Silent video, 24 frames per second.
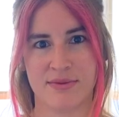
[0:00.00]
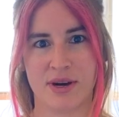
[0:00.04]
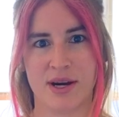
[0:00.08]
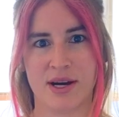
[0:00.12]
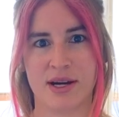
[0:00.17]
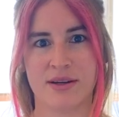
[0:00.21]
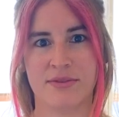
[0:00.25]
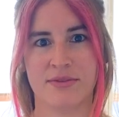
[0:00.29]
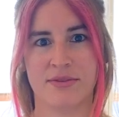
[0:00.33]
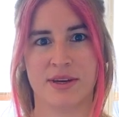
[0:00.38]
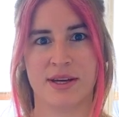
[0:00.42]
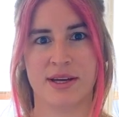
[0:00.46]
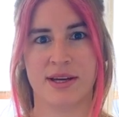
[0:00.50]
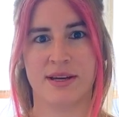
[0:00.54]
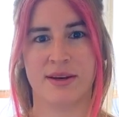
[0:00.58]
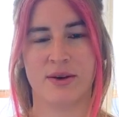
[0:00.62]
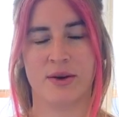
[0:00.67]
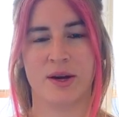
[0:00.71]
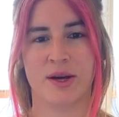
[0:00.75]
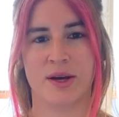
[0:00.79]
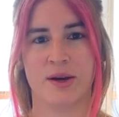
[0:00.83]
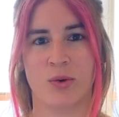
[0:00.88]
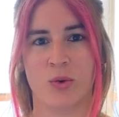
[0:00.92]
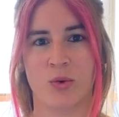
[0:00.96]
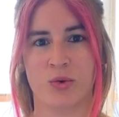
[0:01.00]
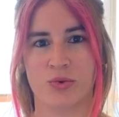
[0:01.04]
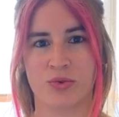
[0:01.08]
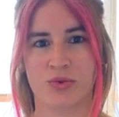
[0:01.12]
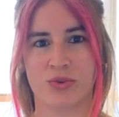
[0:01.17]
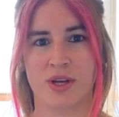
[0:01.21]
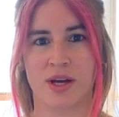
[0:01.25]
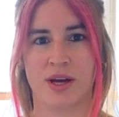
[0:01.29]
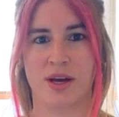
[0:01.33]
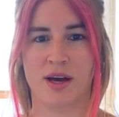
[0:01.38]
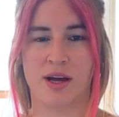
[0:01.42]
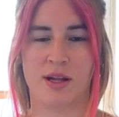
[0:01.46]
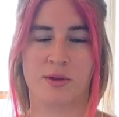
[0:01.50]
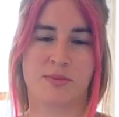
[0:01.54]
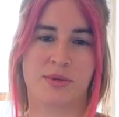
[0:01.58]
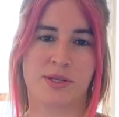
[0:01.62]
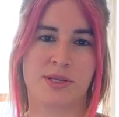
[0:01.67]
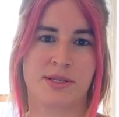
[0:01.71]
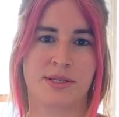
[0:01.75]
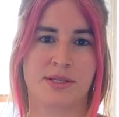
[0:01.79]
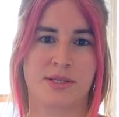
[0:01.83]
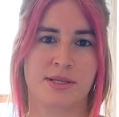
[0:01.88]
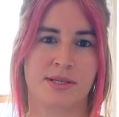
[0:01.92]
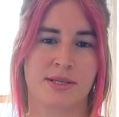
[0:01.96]
var ve e, onu da
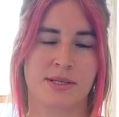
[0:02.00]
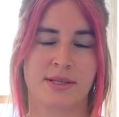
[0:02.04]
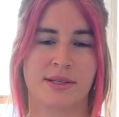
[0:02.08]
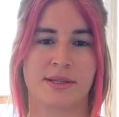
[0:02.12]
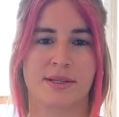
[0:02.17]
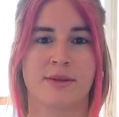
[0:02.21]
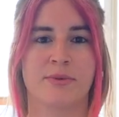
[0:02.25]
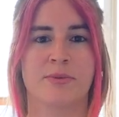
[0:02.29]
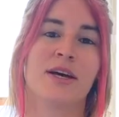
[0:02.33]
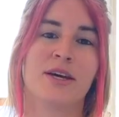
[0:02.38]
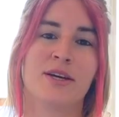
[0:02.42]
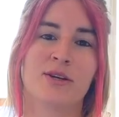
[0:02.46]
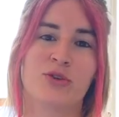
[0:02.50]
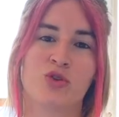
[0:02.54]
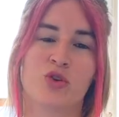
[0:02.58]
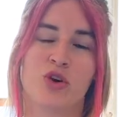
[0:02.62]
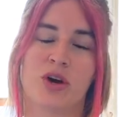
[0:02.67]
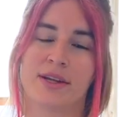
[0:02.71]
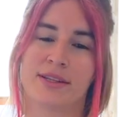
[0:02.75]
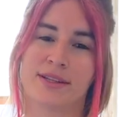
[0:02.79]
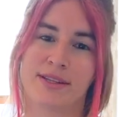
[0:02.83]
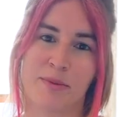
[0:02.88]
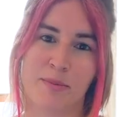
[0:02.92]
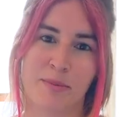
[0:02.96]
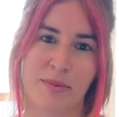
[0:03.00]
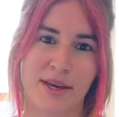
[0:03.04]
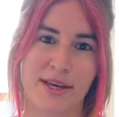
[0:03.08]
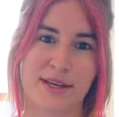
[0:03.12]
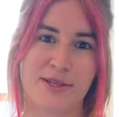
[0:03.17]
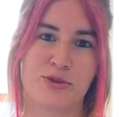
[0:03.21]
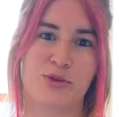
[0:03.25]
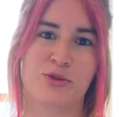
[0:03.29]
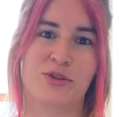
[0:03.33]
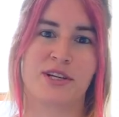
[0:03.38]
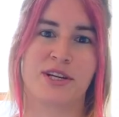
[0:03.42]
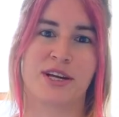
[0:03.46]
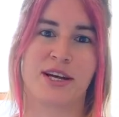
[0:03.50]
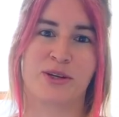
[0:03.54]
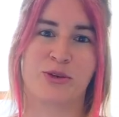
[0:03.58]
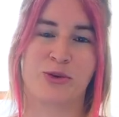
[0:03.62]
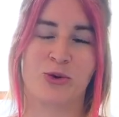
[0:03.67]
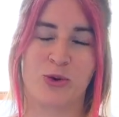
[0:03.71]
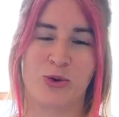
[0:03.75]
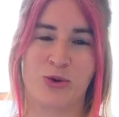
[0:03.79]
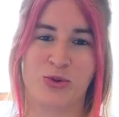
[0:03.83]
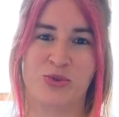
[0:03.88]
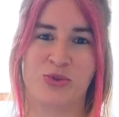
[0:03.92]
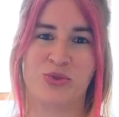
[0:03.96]
almasını istedim. Şu anda beyaz olarak
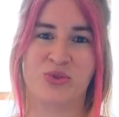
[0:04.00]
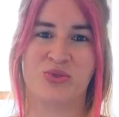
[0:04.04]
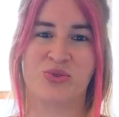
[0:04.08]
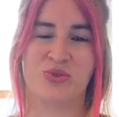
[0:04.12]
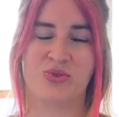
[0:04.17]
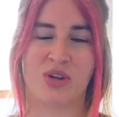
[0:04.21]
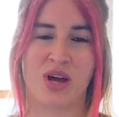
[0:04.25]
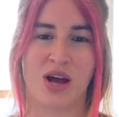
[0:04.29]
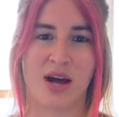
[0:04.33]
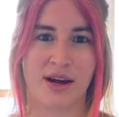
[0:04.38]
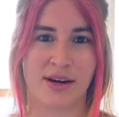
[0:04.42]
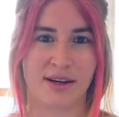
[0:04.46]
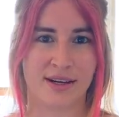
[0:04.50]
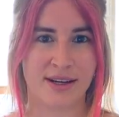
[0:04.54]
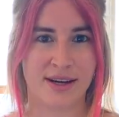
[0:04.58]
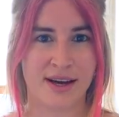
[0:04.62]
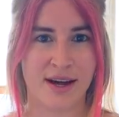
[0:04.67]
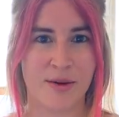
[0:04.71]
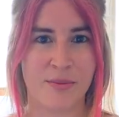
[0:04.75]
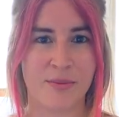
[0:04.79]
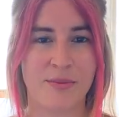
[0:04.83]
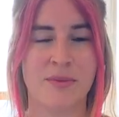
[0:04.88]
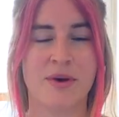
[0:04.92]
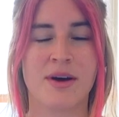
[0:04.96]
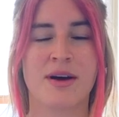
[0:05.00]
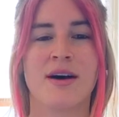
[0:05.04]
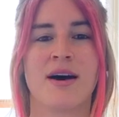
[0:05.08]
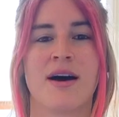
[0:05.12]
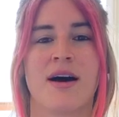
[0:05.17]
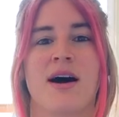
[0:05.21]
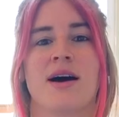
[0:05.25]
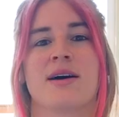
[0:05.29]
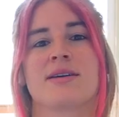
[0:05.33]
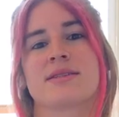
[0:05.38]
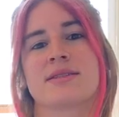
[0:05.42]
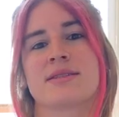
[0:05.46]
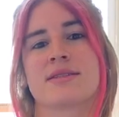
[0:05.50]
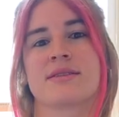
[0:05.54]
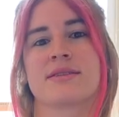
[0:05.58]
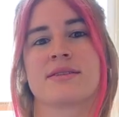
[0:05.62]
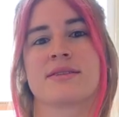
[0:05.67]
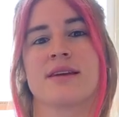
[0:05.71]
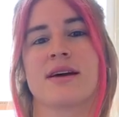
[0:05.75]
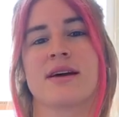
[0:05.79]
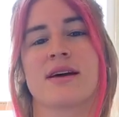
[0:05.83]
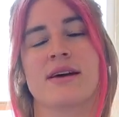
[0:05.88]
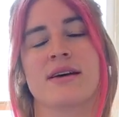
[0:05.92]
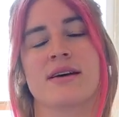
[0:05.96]
gördüğünüz arkam
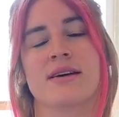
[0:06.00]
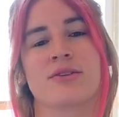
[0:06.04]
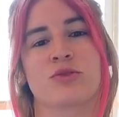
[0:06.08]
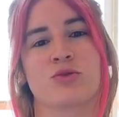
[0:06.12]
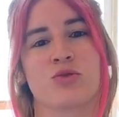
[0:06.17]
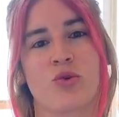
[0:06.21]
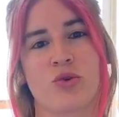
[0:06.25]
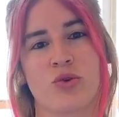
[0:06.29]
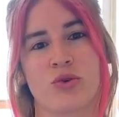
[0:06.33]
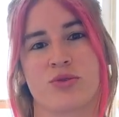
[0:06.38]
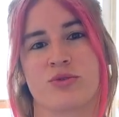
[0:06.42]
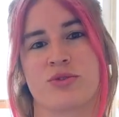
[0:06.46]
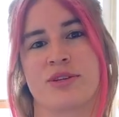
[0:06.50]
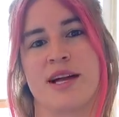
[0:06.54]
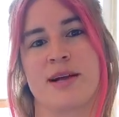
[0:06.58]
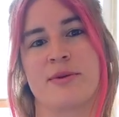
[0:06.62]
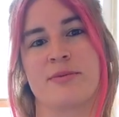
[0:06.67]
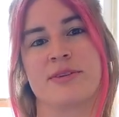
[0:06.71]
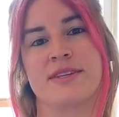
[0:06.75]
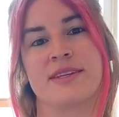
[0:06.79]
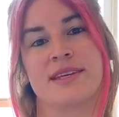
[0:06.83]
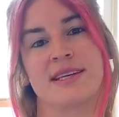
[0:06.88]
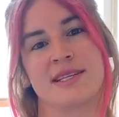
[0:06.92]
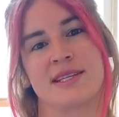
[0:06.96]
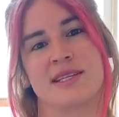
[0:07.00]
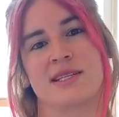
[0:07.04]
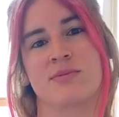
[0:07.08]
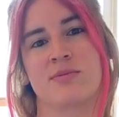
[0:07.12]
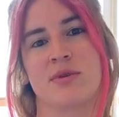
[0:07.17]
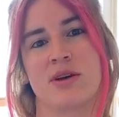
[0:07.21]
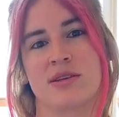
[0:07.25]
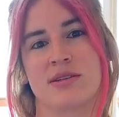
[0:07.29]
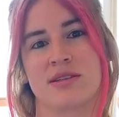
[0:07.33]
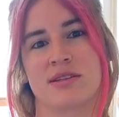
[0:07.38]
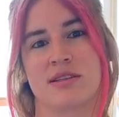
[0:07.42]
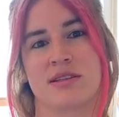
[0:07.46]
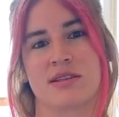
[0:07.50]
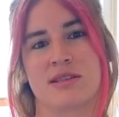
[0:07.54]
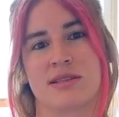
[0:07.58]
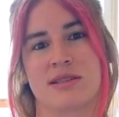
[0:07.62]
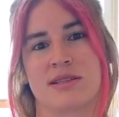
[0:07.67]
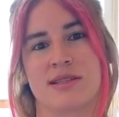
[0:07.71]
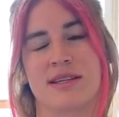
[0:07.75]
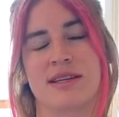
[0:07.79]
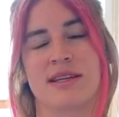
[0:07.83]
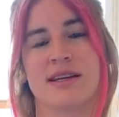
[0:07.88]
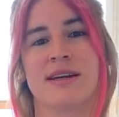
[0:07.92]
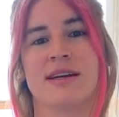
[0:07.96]
aslında çok güzel bir deniz
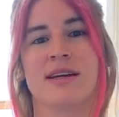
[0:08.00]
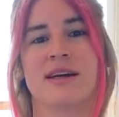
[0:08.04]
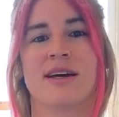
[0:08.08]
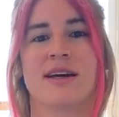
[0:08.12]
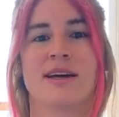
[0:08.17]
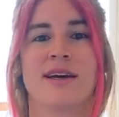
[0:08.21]
manzarası.